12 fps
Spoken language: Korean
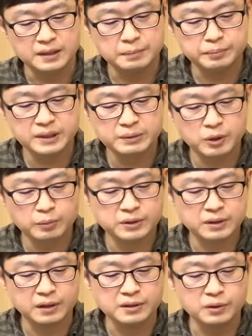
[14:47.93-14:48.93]
이 프리미엄
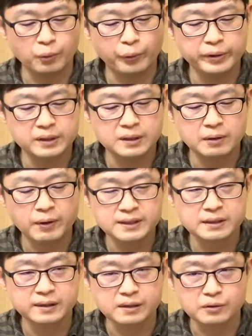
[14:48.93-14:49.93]
시장에서 오엘이디가
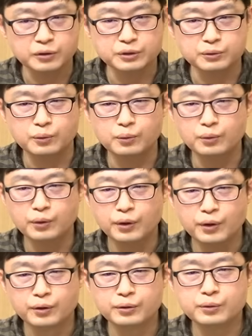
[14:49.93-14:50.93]
확산될 것이고
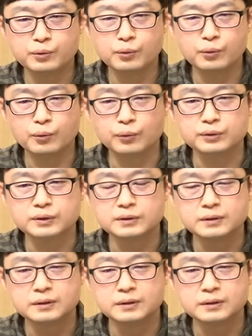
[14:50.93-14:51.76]
음. 그리고